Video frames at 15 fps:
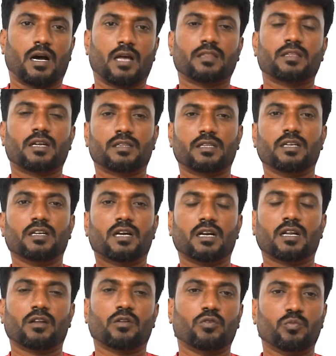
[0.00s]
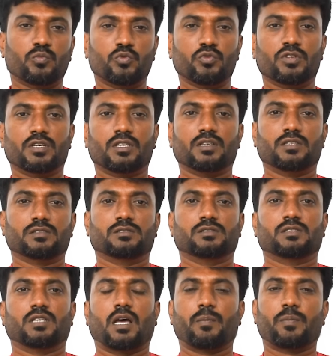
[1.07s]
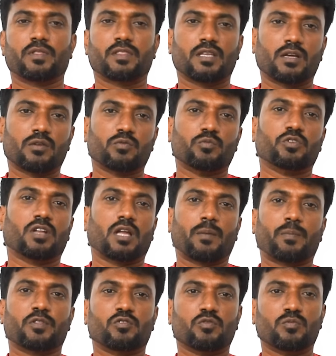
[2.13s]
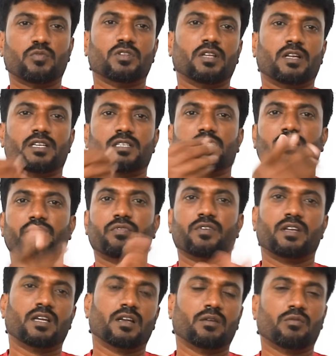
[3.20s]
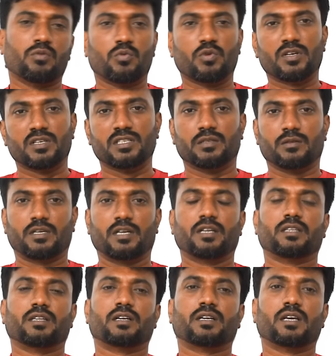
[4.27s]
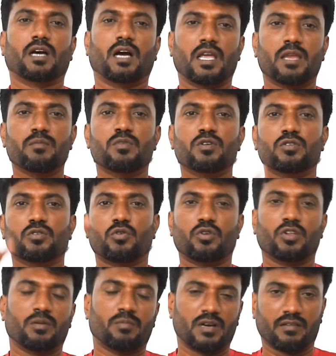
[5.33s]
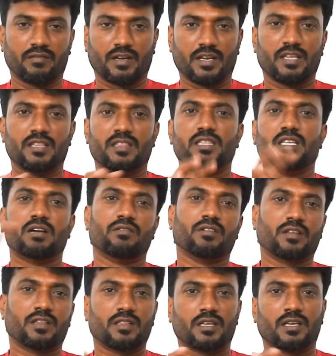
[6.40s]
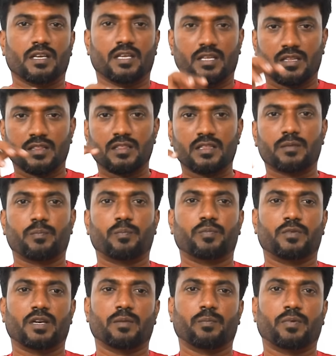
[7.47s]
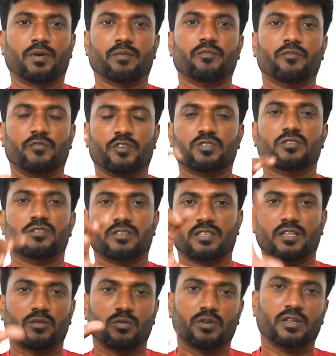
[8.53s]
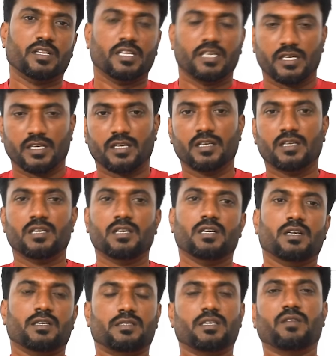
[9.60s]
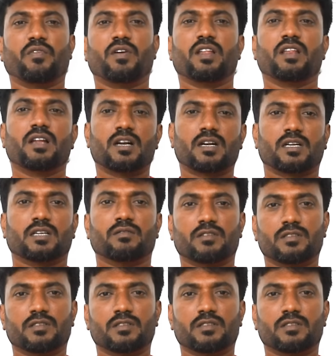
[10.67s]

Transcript: ஆந்திரா தெலுங்கானாவில் ஒரு மூணு நாற்பத்தி ஆறு ஒரு மூணு நாற்பத்தி ஒம்பது ரெஸ்ட் ஆஃப் இந்தியாவில் ஒரு ஒன்று கிட்டத்தட்ட ஐம்பது கோடி ரூபாய் வரை இந்தியாவிலிருந்து இந்த திரைப்படம் வசூல் செய்துள்ளது சரி வெளிநாட்டில்